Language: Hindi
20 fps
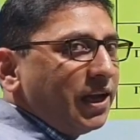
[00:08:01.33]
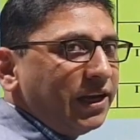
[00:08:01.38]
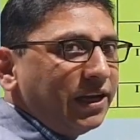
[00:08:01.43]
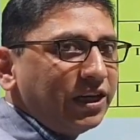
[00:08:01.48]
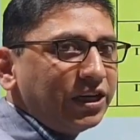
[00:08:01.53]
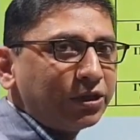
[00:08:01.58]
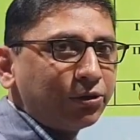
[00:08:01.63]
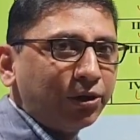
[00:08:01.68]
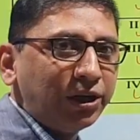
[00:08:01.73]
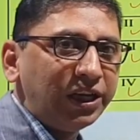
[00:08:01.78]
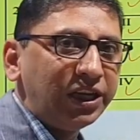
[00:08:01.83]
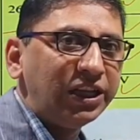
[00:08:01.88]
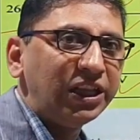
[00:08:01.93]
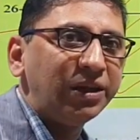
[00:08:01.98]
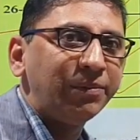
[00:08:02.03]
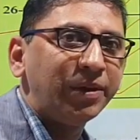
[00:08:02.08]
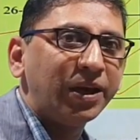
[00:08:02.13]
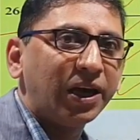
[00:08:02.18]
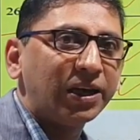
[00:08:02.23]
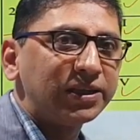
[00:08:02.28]
ना इंग्लिश थोड़ी
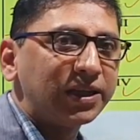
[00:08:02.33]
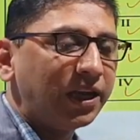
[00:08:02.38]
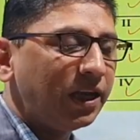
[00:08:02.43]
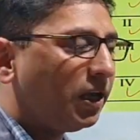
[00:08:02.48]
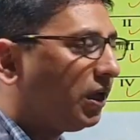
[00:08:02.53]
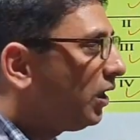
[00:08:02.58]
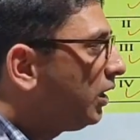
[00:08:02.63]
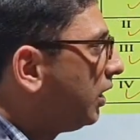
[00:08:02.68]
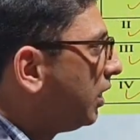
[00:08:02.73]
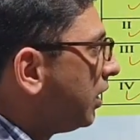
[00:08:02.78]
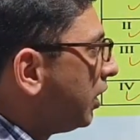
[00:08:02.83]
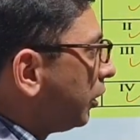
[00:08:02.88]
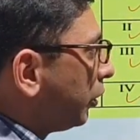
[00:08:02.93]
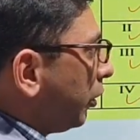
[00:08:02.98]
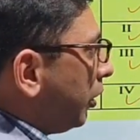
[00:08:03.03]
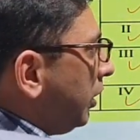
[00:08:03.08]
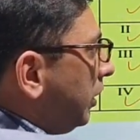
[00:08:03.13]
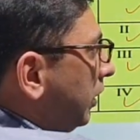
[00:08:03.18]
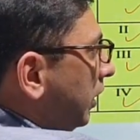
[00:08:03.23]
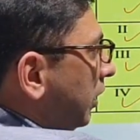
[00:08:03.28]
हिंदी में आ जाएगी
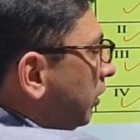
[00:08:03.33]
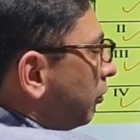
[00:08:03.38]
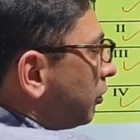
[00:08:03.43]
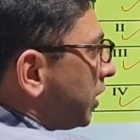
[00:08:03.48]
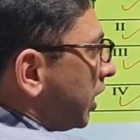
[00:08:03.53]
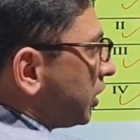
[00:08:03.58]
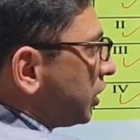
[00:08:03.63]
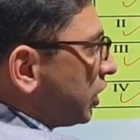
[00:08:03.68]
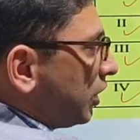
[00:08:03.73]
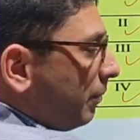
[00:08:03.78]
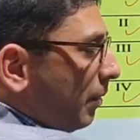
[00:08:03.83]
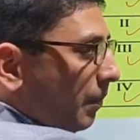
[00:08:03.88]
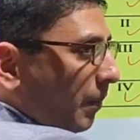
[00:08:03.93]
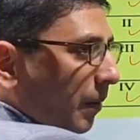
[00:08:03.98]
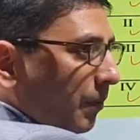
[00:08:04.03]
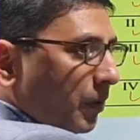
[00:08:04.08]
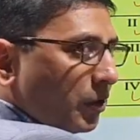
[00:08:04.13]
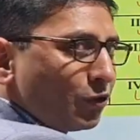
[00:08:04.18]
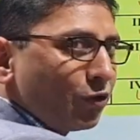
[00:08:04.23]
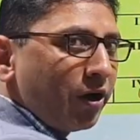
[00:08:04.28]
तो इन तीनों सेक्शन में
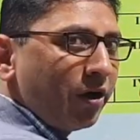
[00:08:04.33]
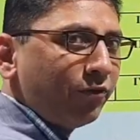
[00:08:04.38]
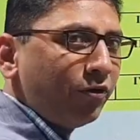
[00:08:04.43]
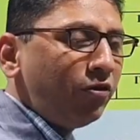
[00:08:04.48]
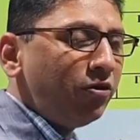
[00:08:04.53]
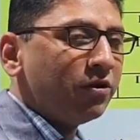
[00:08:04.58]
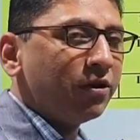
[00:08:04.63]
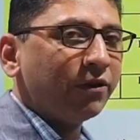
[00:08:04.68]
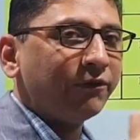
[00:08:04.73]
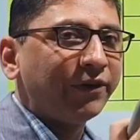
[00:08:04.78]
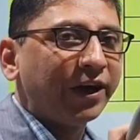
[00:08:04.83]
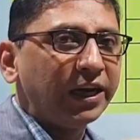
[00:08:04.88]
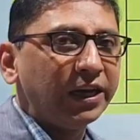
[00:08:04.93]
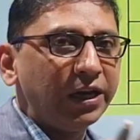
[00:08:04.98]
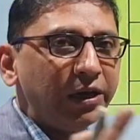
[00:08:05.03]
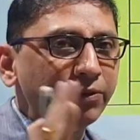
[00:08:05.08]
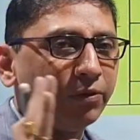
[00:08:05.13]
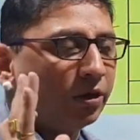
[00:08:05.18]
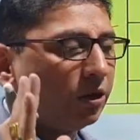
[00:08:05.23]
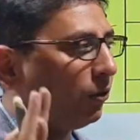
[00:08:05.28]
पेपर जो है वो
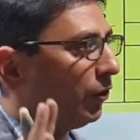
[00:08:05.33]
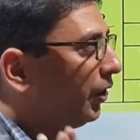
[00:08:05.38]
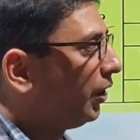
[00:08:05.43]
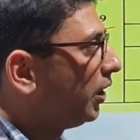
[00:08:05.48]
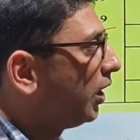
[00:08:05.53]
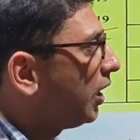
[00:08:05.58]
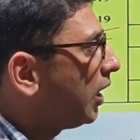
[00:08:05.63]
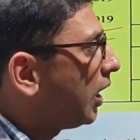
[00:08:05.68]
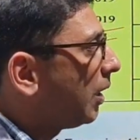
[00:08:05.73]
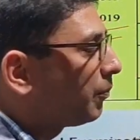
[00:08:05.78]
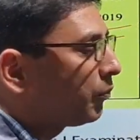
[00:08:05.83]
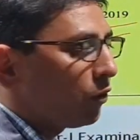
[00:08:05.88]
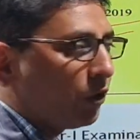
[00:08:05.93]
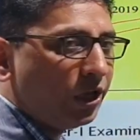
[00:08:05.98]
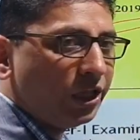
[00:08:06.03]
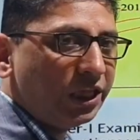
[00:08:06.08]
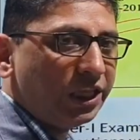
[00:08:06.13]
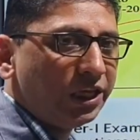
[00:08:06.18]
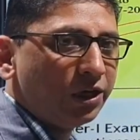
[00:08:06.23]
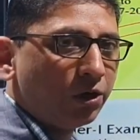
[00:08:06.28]
बाइलिंगुअल होएगा आपको
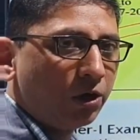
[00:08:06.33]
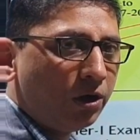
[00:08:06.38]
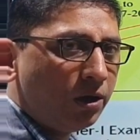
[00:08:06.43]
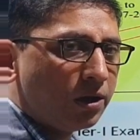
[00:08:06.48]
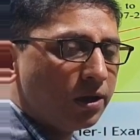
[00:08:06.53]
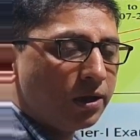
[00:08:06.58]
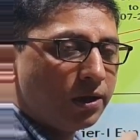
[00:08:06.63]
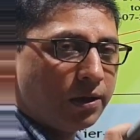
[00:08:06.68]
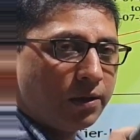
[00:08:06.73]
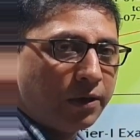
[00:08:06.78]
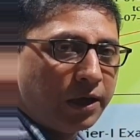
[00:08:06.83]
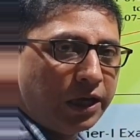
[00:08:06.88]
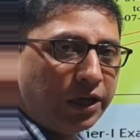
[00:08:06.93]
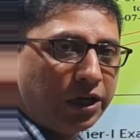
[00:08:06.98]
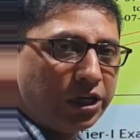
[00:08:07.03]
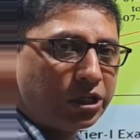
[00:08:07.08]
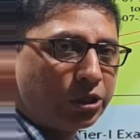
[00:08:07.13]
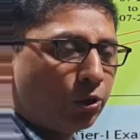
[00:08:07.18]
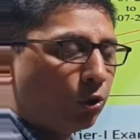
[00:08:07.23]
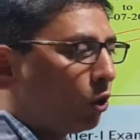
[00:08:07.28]
हिंदी और
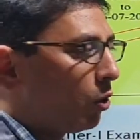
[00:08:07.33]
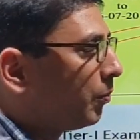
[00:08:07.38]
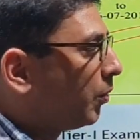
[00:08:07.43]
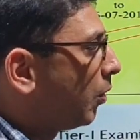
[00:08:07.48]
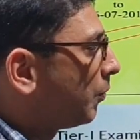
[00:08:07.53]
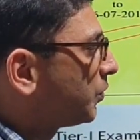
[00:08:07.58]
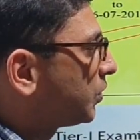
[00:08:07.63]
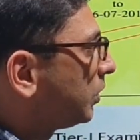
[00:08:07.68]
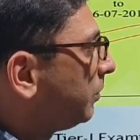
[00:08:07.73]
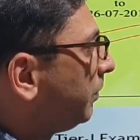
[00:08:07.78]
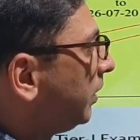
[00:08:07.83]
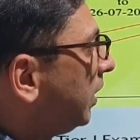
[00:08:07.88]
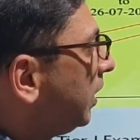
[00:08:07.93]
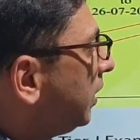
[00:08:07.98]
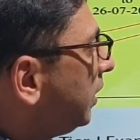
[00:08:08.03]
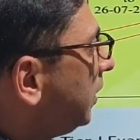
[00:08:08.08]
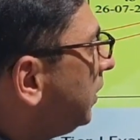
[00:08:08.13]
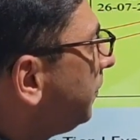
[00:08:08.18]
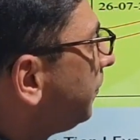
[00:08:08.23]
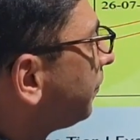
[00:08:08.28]
इंग्लिश दोनों में ऑप्शन
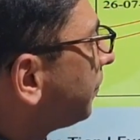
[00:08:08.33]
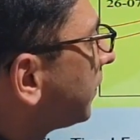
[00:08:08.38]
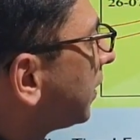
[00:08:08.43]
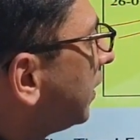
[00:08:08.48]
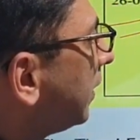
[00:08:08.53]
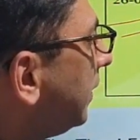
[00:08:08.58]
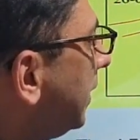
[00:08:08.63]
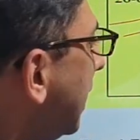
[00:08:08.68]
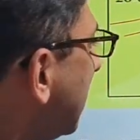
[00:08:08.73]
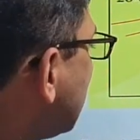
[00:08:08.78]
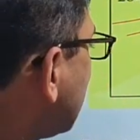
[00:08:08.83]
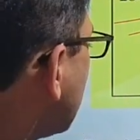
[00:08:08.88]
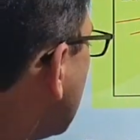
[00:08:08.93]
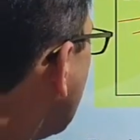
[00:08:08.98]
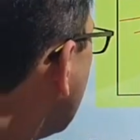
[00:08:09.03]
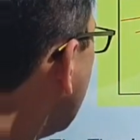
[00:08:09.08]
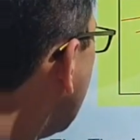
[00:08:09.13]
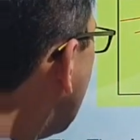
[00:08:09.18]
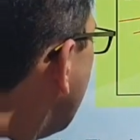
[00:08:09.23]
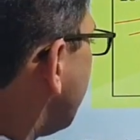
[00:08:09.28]
मिलेगी नेक्स्ट
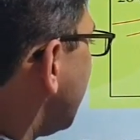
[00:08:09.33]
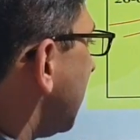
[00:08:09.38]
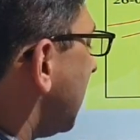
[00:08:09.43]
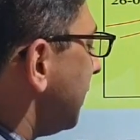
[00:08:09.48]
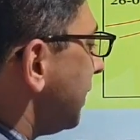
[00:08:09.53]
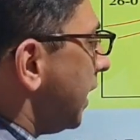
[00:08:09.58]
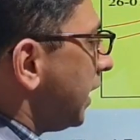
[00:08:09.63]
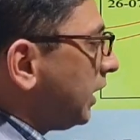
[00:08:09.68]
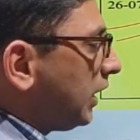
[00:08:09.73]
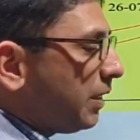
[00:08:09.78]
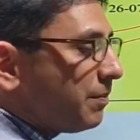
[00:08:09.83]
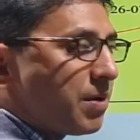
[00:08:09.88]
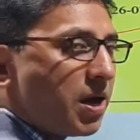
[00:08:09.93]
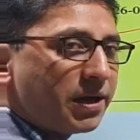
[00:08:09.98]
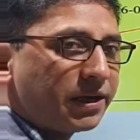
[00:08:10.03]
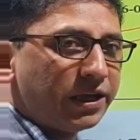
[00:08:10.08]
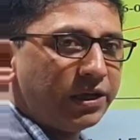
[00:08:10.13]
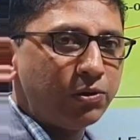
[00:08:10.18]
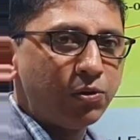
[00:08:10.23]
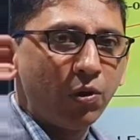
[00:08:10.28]
आ गया आपका नेगेटिव
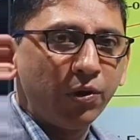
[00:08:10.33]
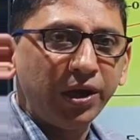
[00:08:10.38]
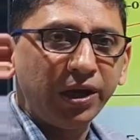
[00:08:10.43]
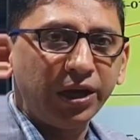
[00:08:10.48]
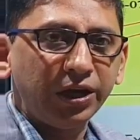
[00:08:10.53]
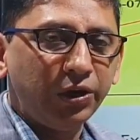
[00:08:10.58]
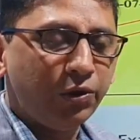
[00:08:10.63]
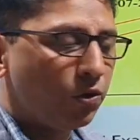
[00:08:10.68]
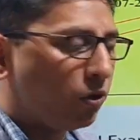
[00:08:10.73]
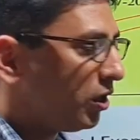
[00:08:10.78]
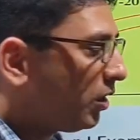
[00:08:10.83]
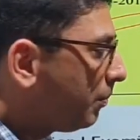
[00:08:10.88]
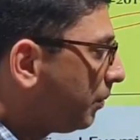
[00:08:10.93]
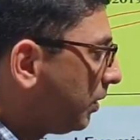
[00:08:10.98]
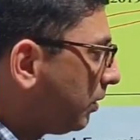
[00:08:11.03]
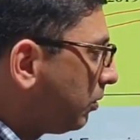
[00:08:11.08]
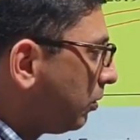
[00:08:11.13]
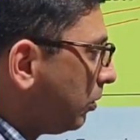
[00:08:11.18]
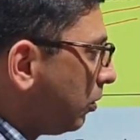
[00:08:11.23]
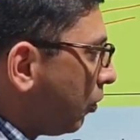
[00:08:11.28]
मार्किंग होगी कि नहीं होगी
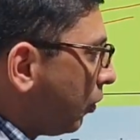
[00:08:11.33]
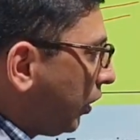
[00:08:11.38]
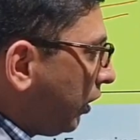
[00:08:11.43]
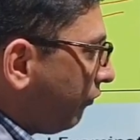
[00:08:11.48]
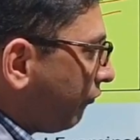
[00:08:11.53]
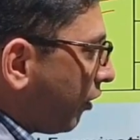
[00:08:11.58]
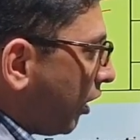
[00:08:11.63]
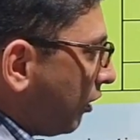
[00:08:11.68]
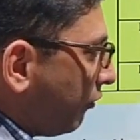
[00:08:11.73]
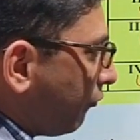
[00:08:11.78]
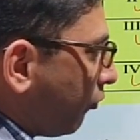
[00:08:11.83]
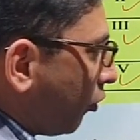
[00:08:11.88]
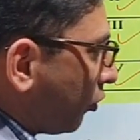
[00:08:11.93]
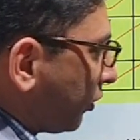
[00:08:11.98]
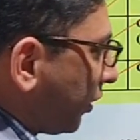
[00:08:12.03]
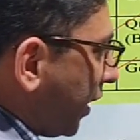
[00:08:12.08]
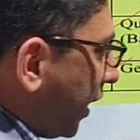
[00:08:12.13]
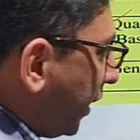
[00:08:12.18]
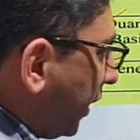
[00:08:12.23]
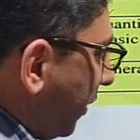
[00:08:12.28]
बिल्कुल होगी वन
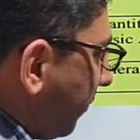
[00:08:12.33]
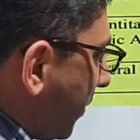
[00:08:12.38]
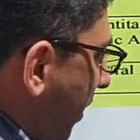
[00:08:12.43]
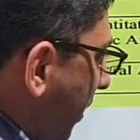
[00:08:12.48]
फोर्थ नेगेटिव